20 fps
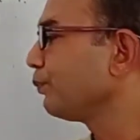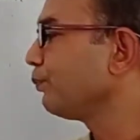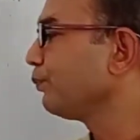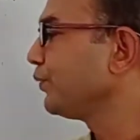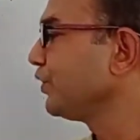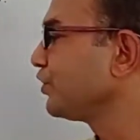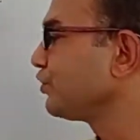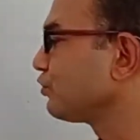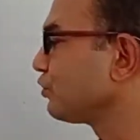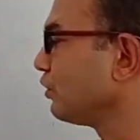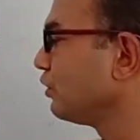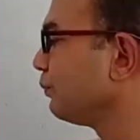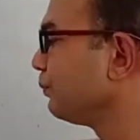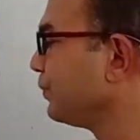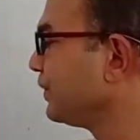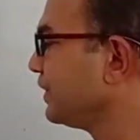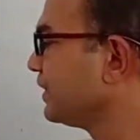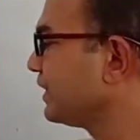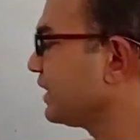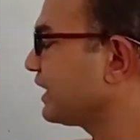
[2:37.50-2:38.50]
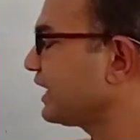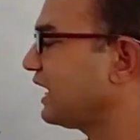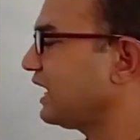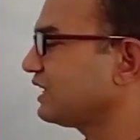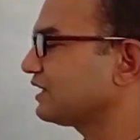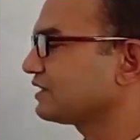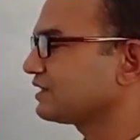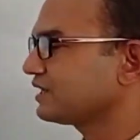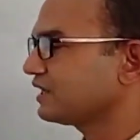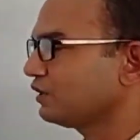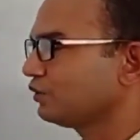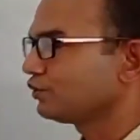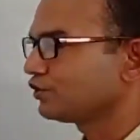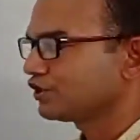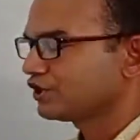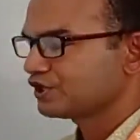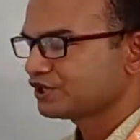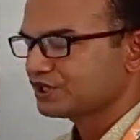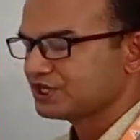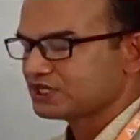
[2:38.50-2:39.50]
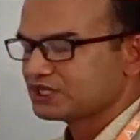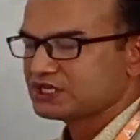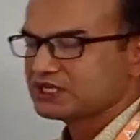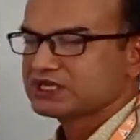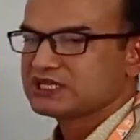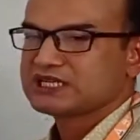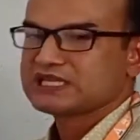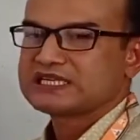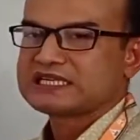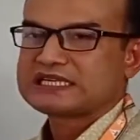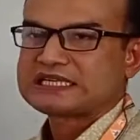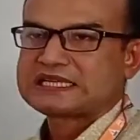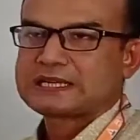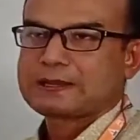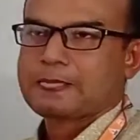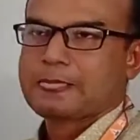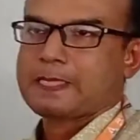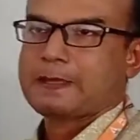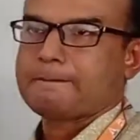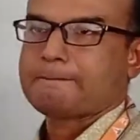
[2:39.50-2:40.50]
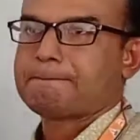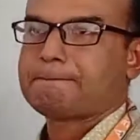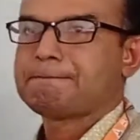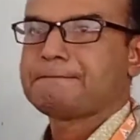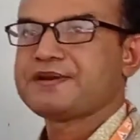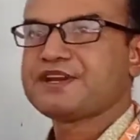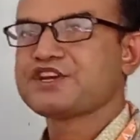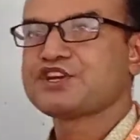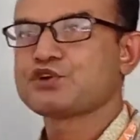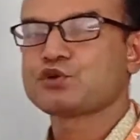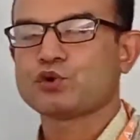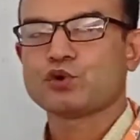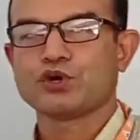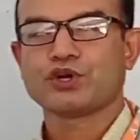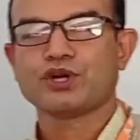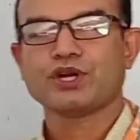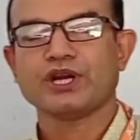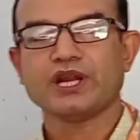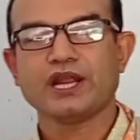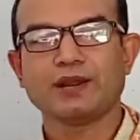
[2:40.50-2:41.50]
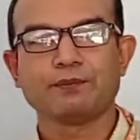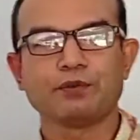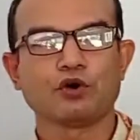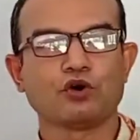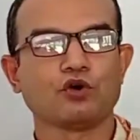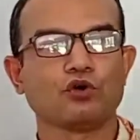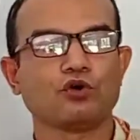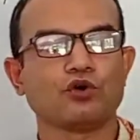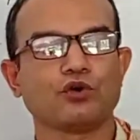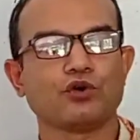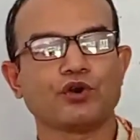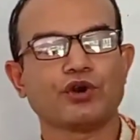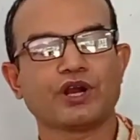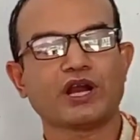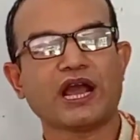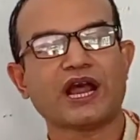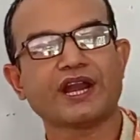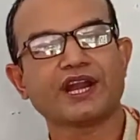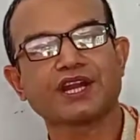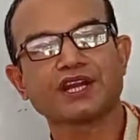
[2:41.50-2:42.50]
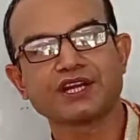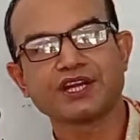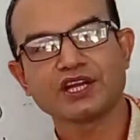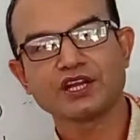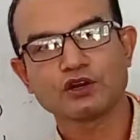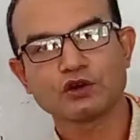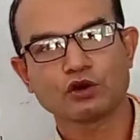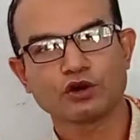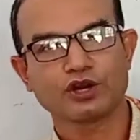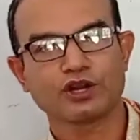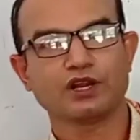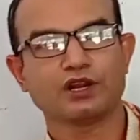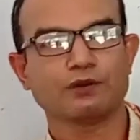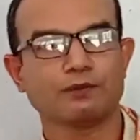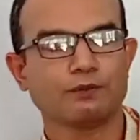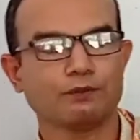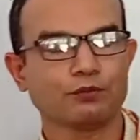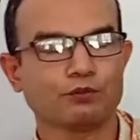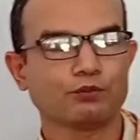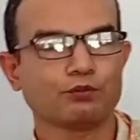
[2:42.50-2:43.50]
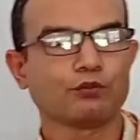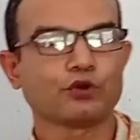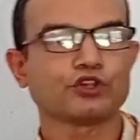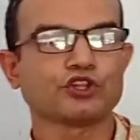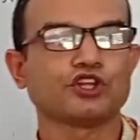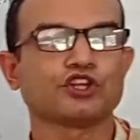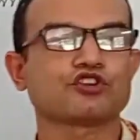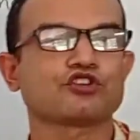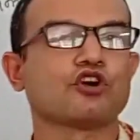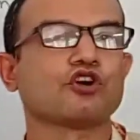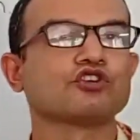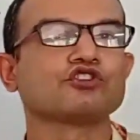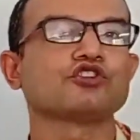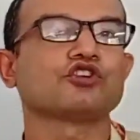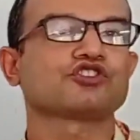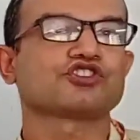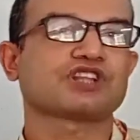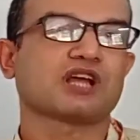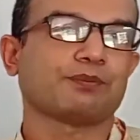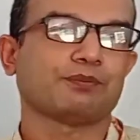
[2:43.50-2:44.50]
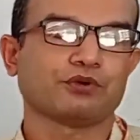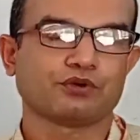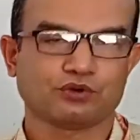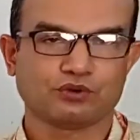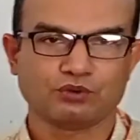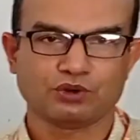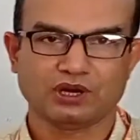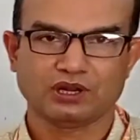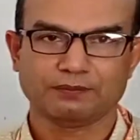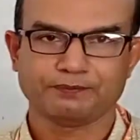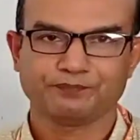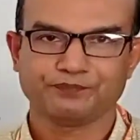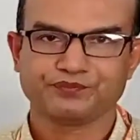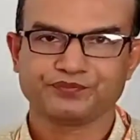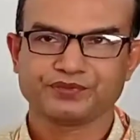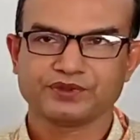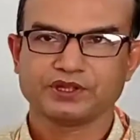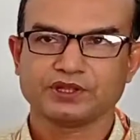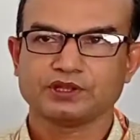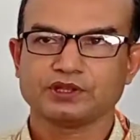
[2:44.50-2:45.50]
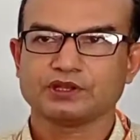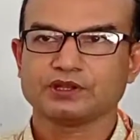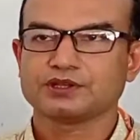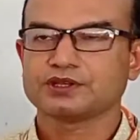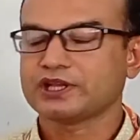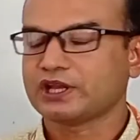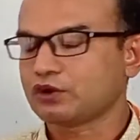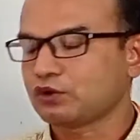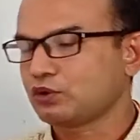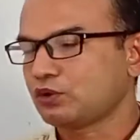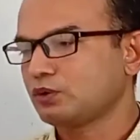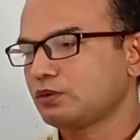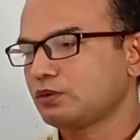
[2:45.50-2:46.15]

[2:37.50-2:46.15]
পিস্টন পিনের কাজটা হচ্ছে যে পিস্টন এবং কানেক্টিং রডের মধ্যে সংযোগ স্থাপন করা যেন